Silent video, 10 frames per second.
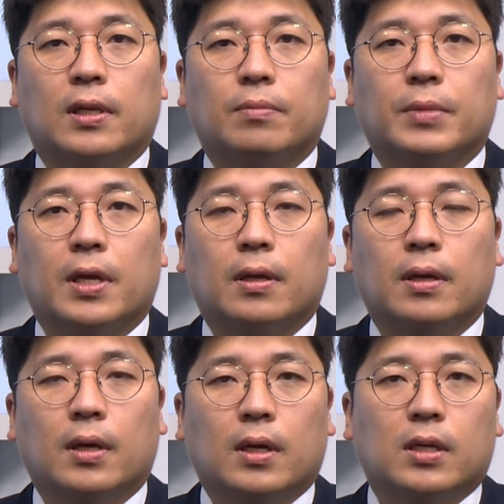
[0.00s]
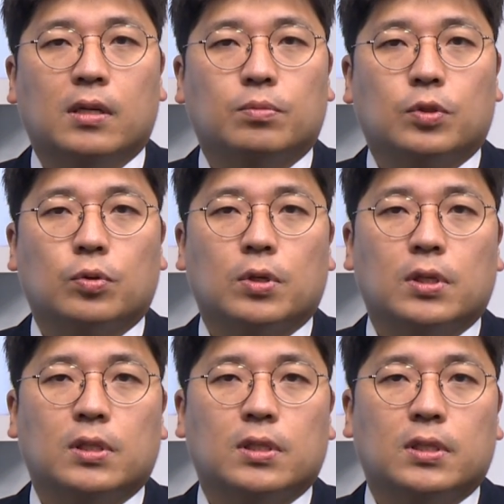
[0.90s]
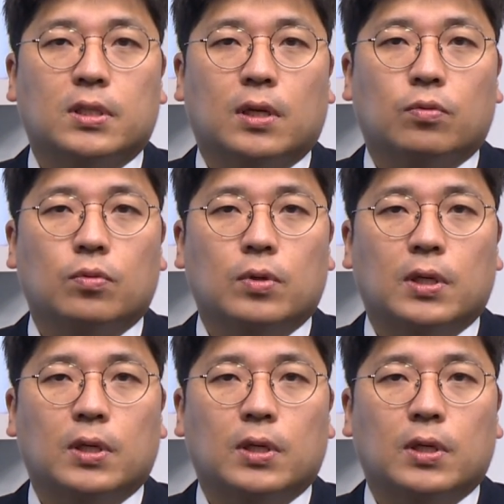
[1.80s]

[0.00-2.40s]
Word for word: 때문에 일부 조정이 있을지라도